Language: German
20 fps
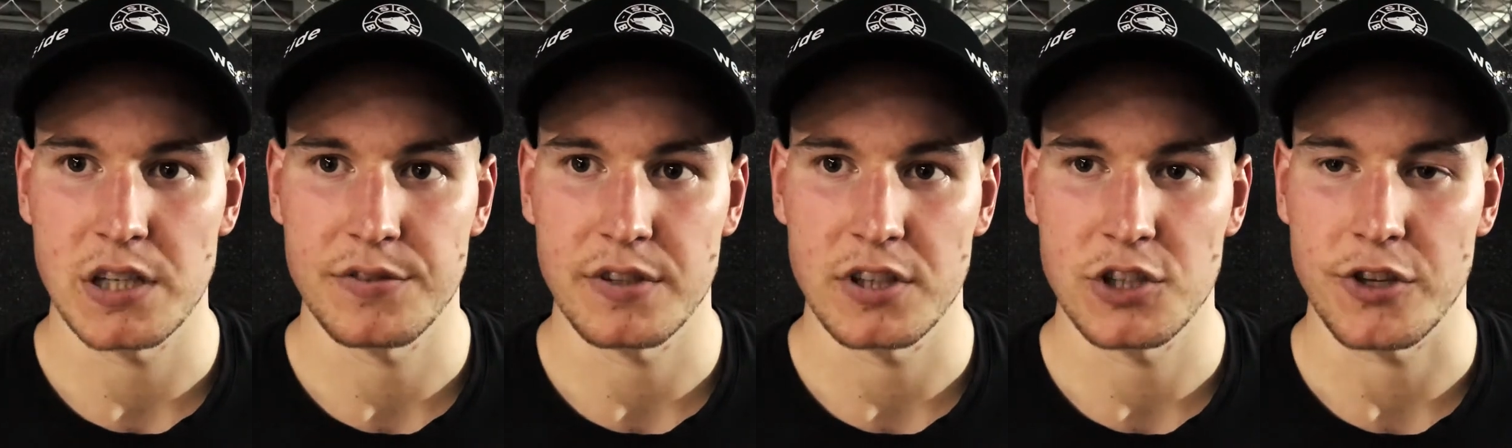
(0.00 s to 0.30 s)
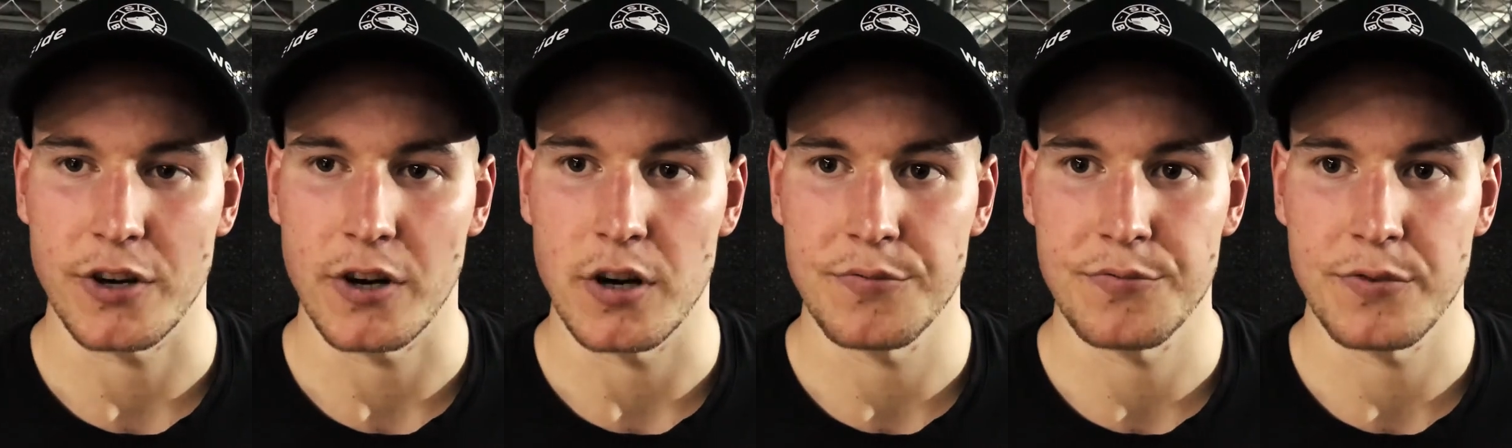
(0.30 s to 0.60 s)
zu viele
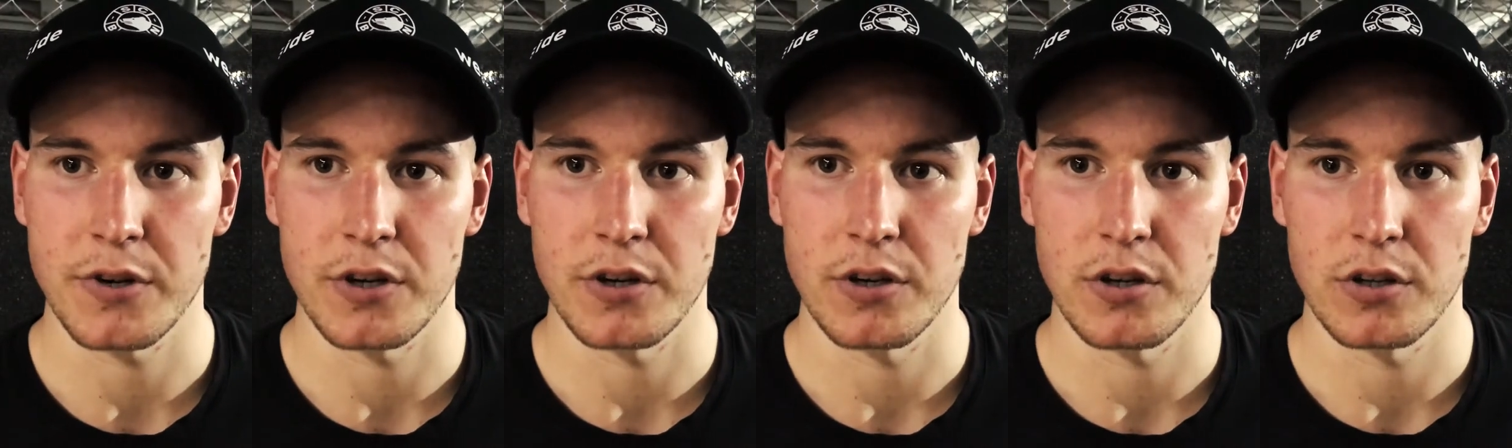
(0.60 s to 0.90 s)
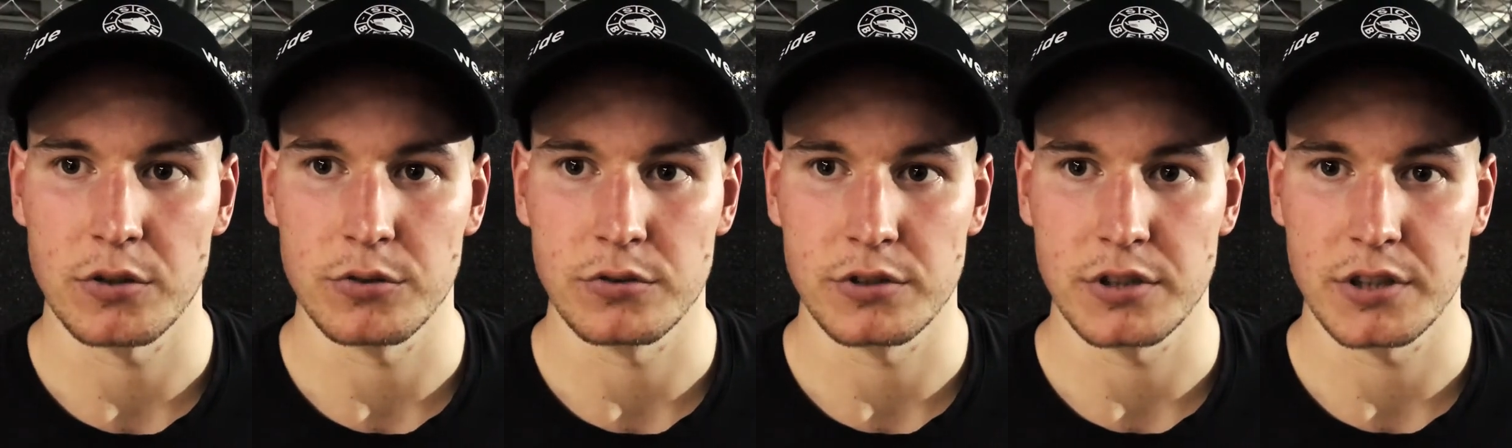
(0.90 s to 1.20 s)
Strafen
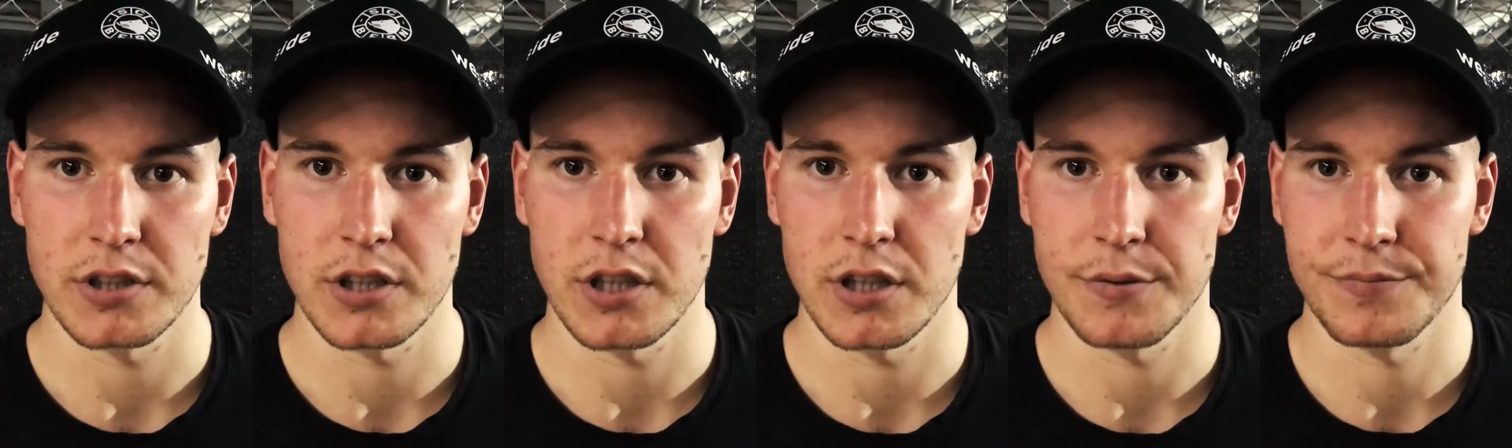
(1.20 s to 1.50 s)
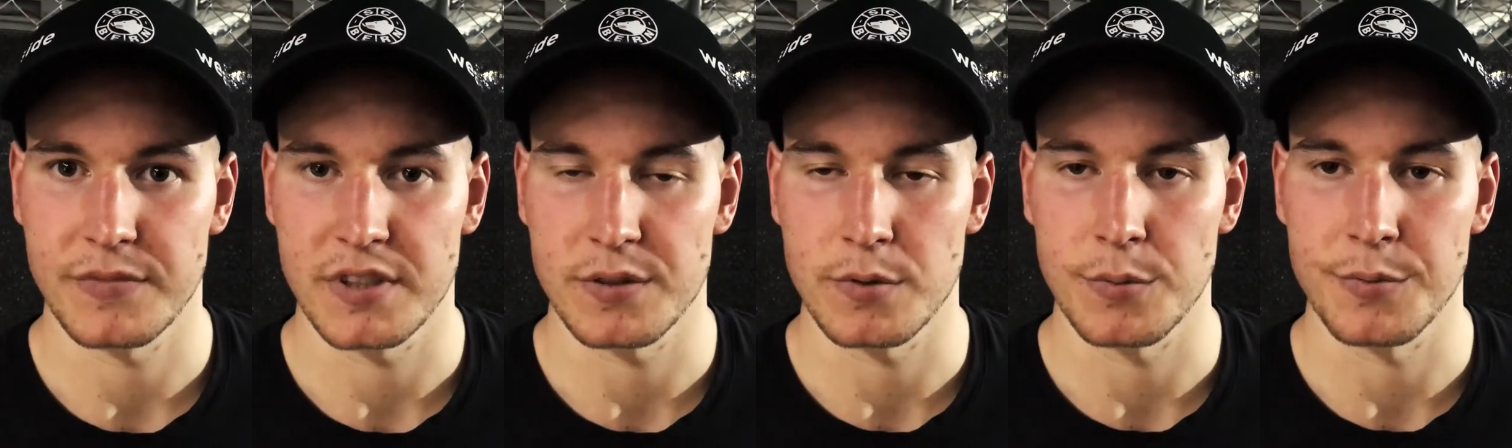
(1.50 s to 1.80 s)
genommen. Und, äh,
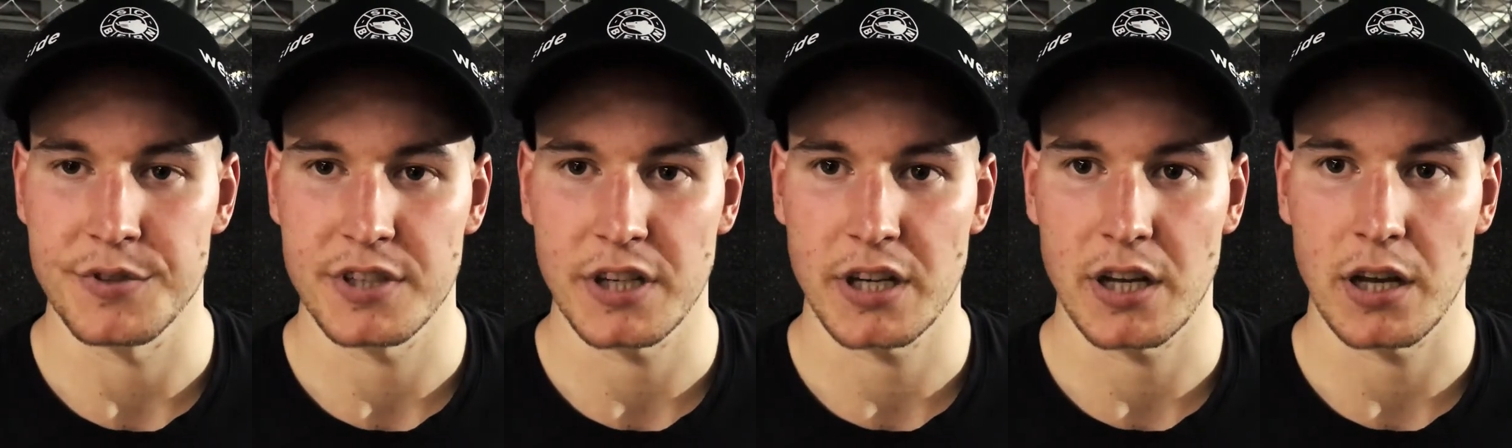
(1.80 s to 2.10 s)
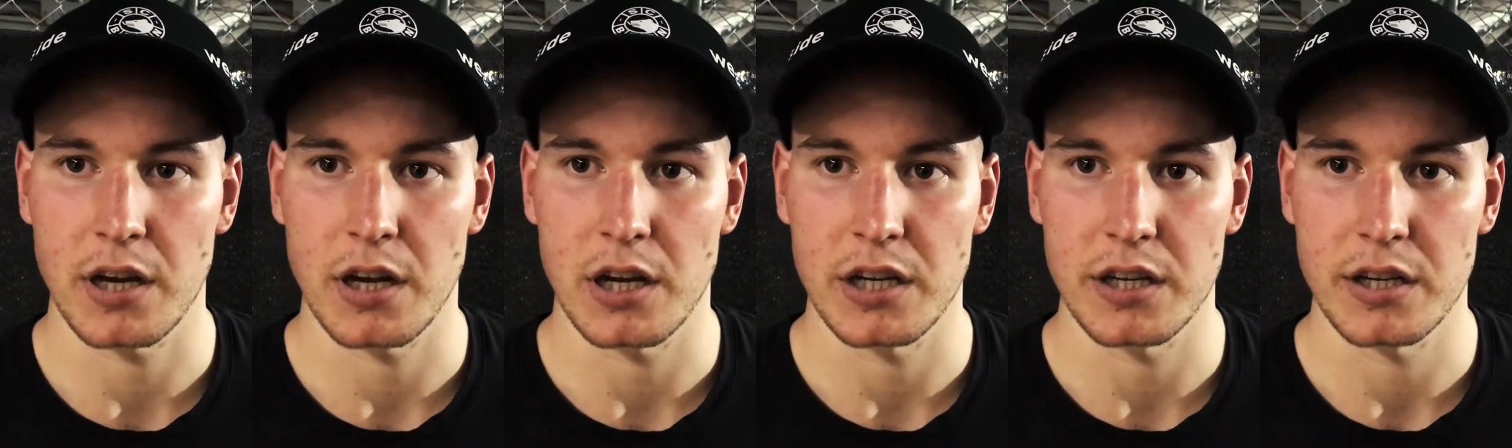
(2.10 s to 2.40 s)
das müssen wir sicher
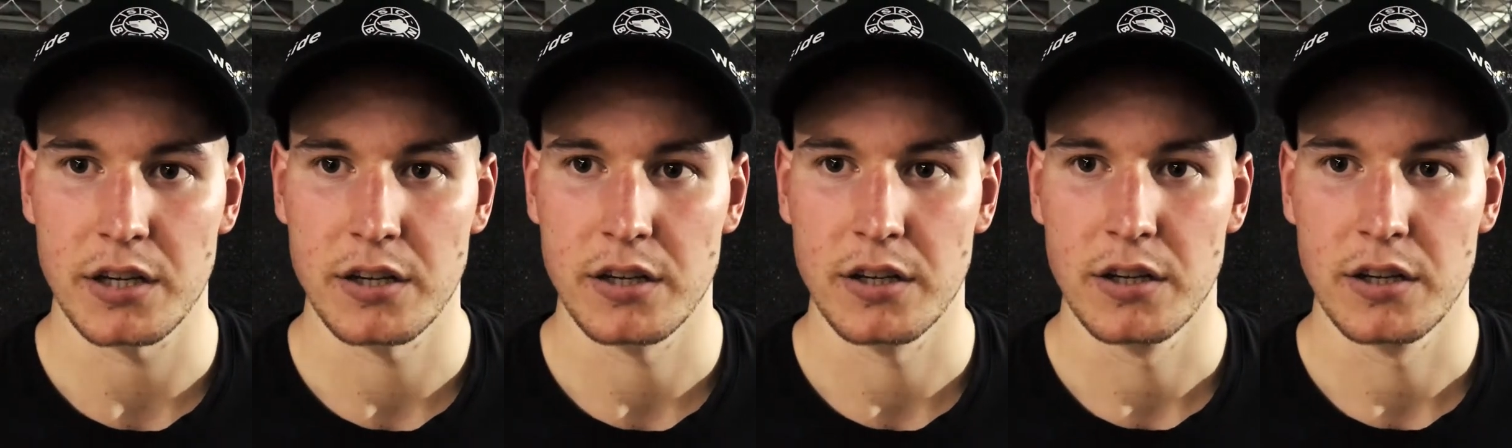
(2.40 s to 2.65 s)
ein bisschen,